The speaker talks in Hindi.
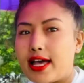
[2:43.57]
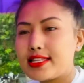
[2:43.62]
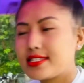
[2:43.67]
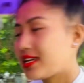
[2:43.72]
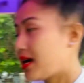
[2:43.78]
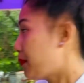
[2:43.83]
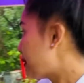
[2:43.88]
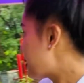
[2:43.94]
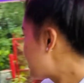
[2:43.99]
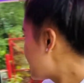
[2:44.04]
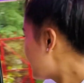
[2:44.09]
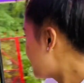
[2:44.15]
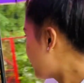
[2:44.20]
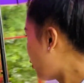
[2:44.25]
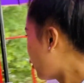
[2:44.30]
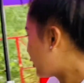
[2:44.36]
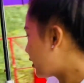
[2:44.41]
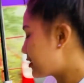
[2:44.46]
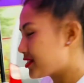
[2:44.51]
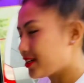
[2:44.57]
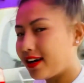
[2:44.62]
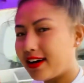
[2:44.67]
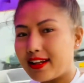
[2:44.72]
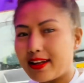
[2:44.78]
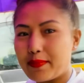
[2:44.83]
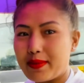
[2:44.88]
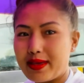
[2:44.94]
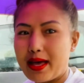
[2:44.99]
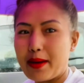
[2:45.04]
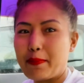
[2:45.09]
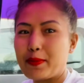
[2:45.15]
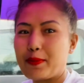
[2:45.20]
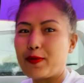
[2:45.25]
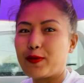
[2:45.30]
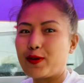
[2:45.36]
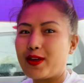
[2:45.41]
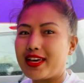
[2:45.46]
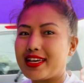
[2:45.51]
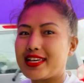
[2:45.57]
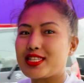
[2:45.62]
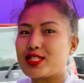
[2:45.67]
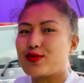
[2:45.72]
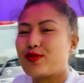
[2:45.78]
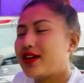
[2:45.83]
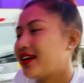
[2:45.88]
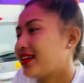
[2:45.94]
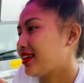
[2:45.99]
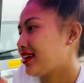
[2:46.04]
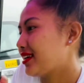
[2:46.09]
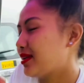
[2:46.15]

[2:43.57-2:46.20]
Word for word: ऐसे यहाँ पर सीन बहुत अच्छा आ रहा है मैं यहाँ पर फोटो एक खिंचवाने के